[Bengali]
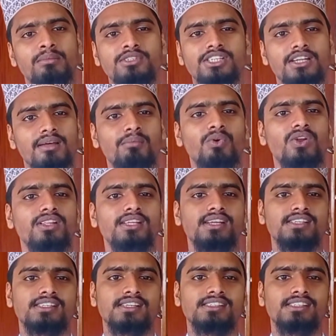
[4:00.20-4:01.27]
আলম সেটা বলে
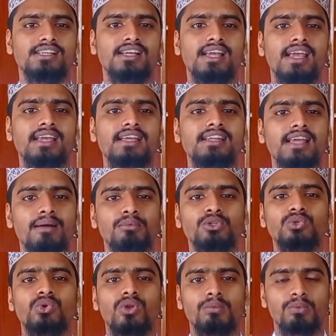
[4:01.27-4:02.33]
দিয়েছেন যে এই
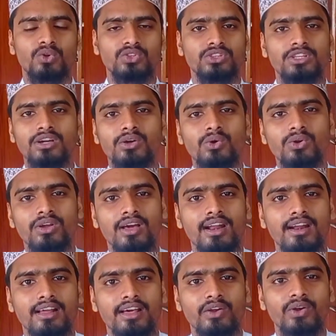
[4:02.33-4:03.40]
নিয়ামতগুলো প্রত্যাখ্যান
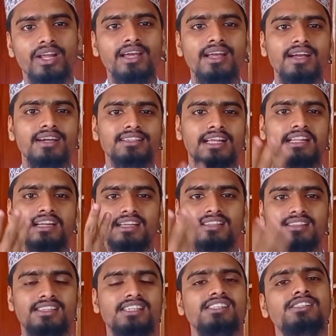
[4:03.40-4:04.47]
করার কারণে তাদেরকে
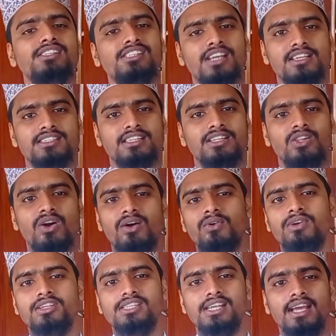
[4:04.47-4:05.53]
তিনটি শাস্তি দেওয়া
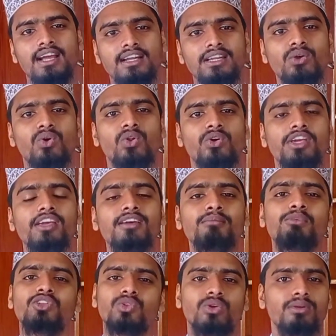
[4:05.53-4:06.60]
হয়েছে একটি হলো
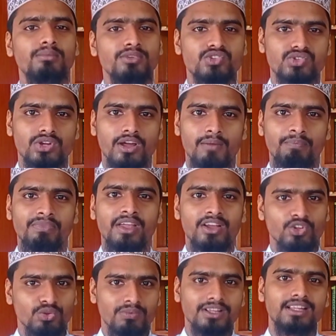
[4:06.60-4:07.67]
ইহবিতুল মিসরা
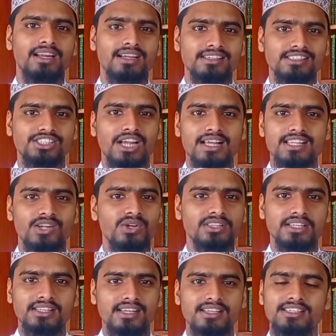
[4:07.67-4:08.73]
তোমাদেরকে যে
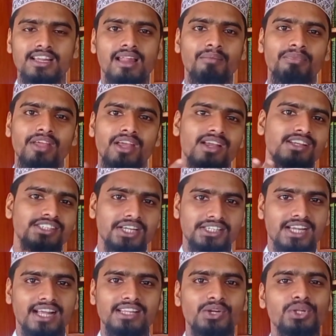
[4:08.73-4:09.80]
স্বাধীনতা দিয়েছিলাম সেই
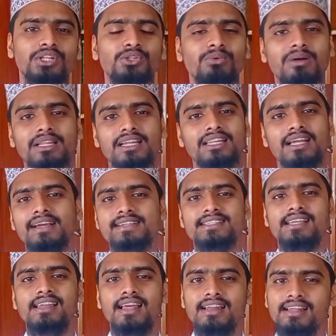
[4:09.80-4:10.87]
স্বাধীনতা তোমাদের থেকে
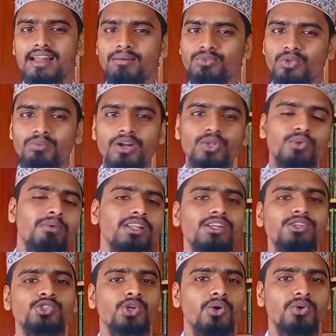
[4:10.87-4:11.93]
চিনে নিলাম তোমরা
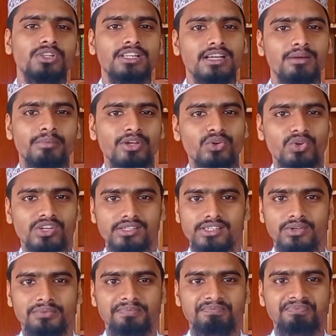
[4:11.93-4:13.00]
তোমাদের শহর থেকে বের হয়ে
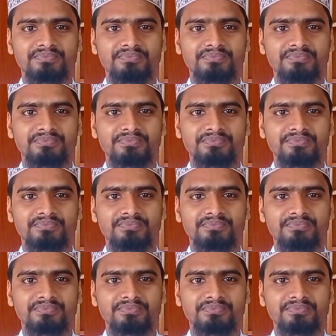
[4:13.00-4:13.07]
যাও